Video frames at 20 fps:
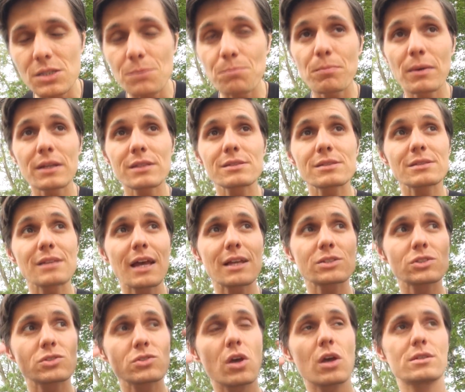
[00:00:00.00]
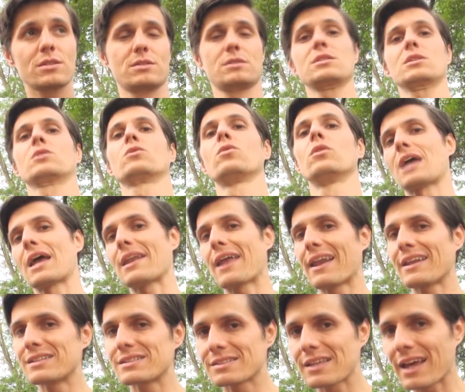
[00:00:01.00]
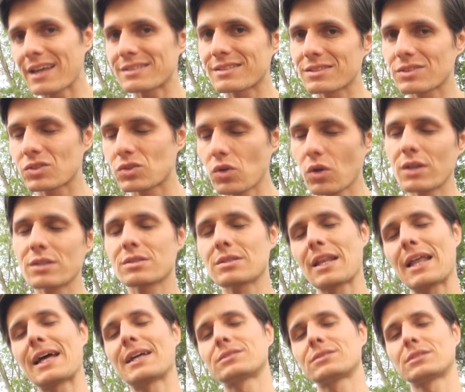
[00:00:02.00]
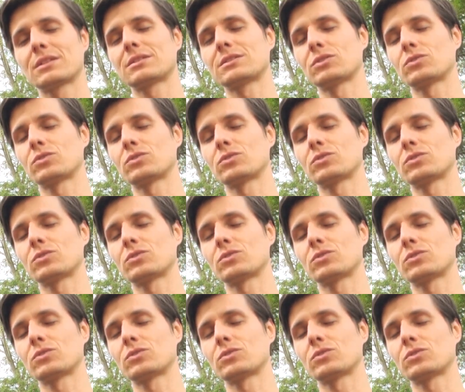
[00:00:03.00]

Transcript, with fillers: de pensar sozinho, de analisar esses dois lados da